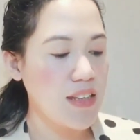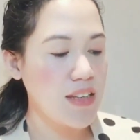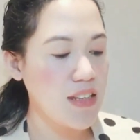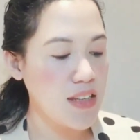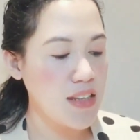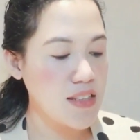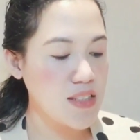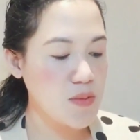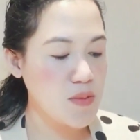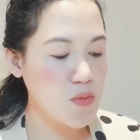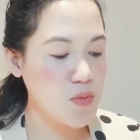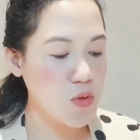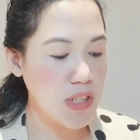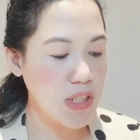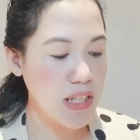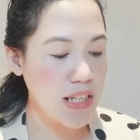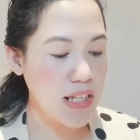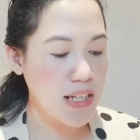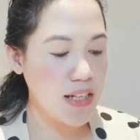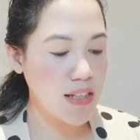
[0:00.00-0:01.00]
Iniisip
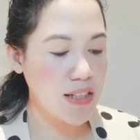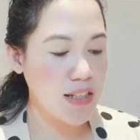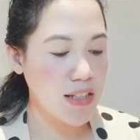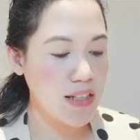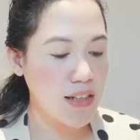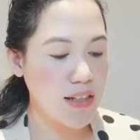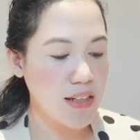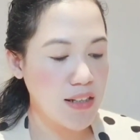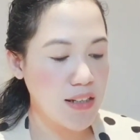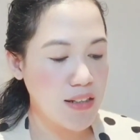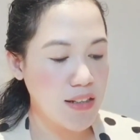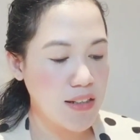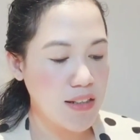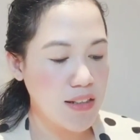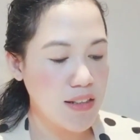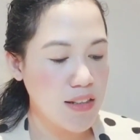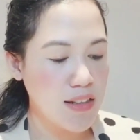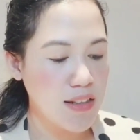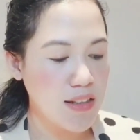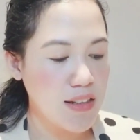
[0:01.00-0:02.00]
ko na lang na
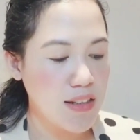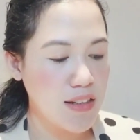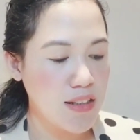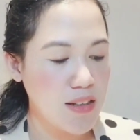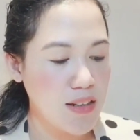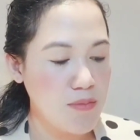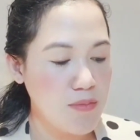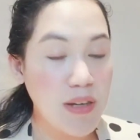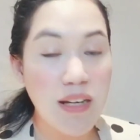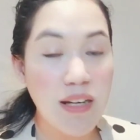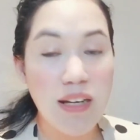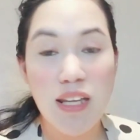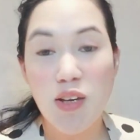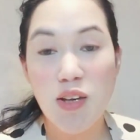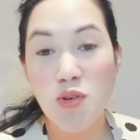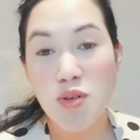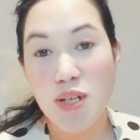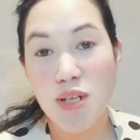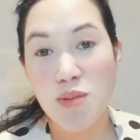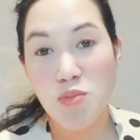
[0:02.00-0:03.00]

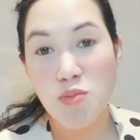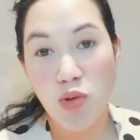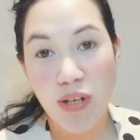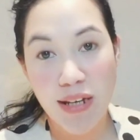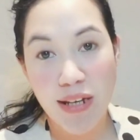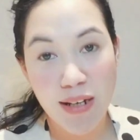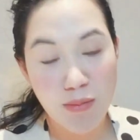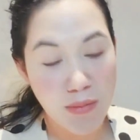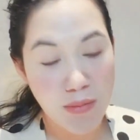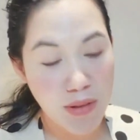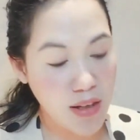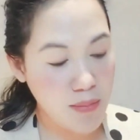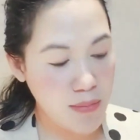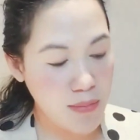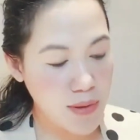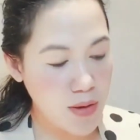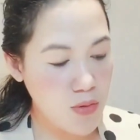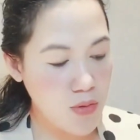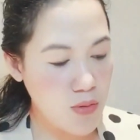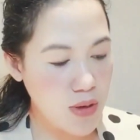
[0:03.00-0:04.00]
paglingkuran muna ang mga
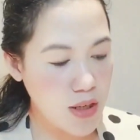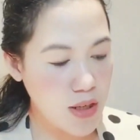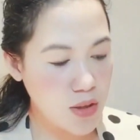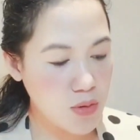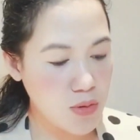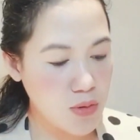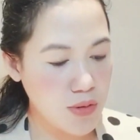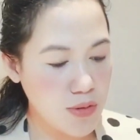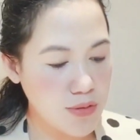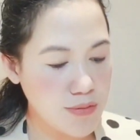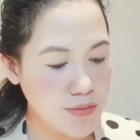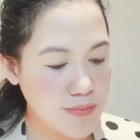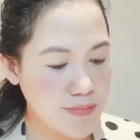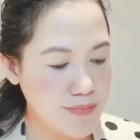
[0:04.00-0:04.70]
magulang ko.